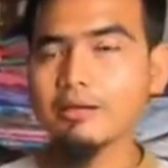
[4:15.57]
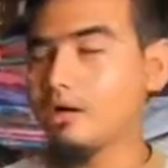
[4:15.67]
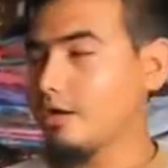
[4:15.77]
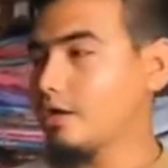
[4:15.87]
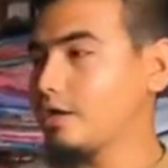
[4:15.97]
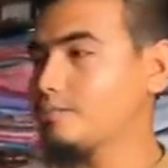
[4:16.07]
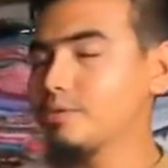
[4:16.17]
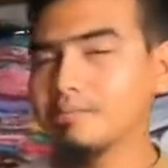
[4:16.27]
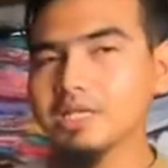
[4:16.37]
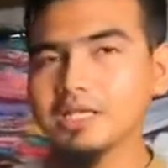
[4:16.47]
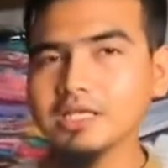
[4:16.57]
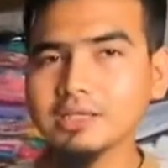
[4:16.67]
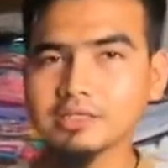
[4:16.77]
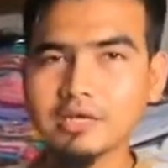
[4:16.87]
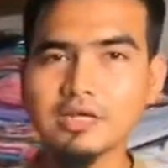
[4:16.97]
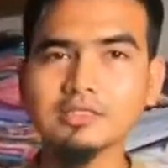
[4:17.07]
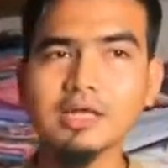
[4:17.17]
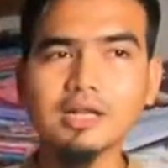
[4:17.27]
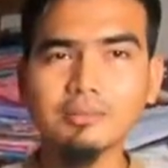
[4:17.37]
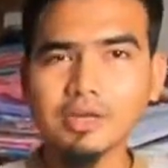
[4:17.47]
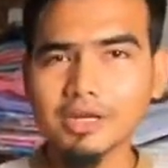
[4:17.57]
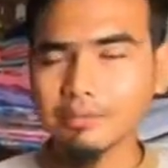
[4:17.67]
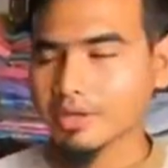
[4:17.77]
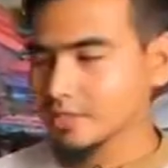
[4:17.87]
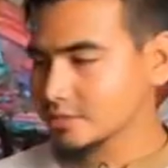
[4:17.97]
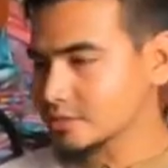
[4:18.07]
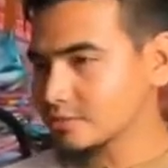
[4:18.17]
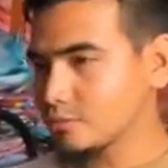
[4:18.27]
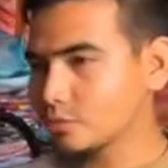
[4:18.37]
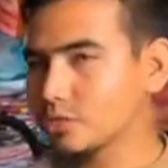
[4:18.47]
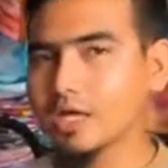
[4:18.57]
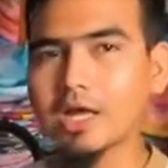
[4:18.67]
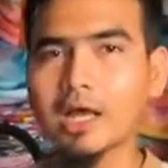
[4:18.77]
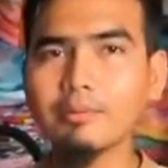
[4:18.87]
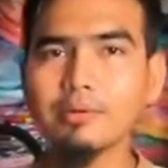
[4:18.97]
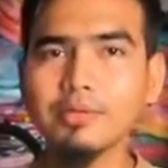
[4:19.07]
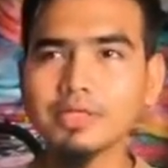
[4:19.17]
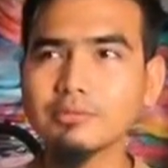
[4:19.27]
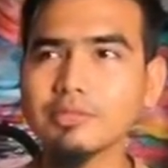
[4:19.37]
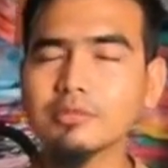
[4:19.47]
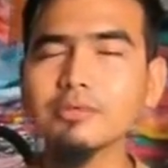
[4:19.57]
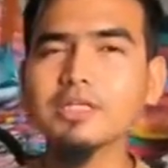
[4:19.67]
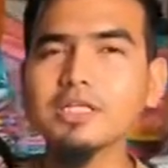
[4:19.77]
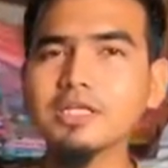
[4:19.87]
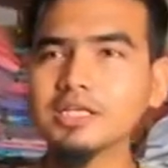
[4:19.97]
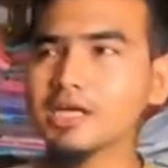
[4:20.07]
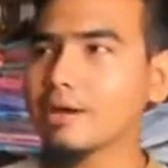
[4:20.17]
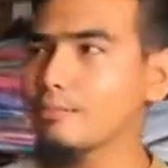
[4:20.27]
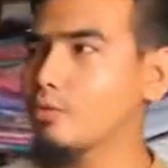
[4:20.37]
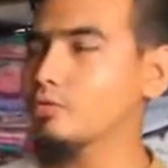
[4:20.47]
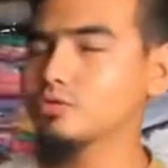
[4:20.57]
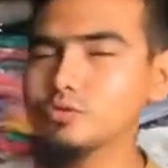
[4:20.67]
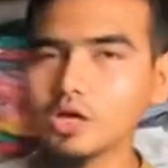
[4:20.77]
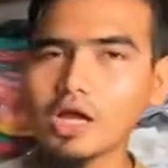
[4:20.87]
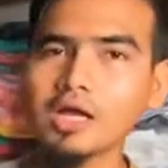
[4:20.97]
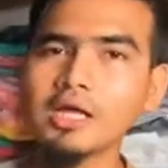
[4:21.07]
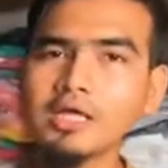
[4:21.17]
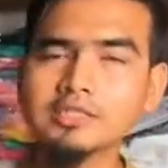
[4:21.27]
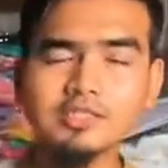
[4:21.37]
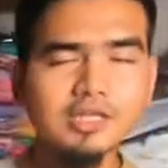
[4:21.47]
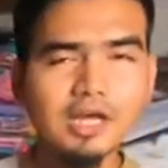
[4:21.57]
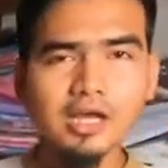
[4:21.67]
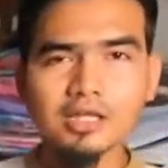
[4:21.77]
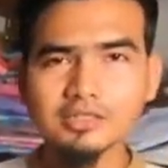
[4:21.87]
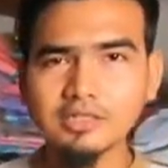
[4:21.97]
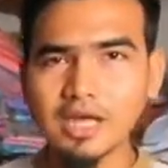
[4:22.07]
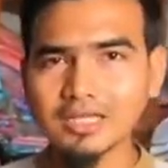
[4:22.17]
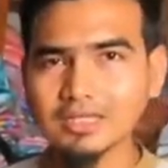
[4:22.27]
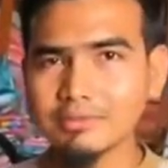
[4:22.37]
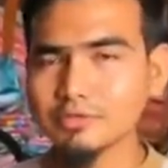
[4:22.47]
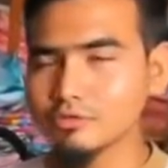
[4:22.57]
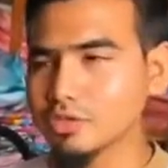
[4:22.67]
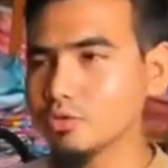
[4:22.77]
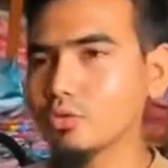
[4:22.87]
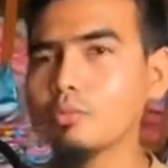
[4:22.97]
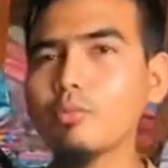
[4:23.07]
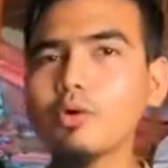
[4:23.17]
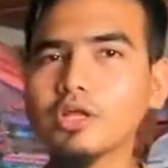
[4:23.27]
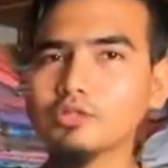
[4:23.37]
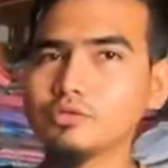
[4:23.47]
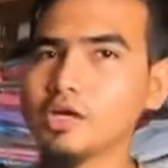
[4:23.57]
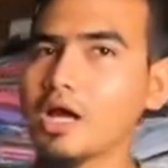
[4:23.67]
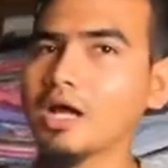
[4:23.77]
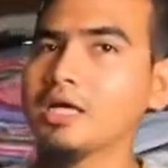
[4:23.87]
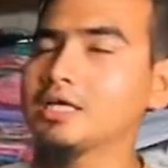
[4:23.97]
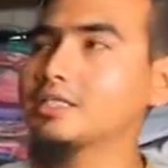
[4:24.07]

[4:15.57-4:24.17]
uh, memilih antara merek-merek tersebut. Nah, apabila teman-teman ingin gabung juga tidak uh, tidak hanya baju tidur boleh juga.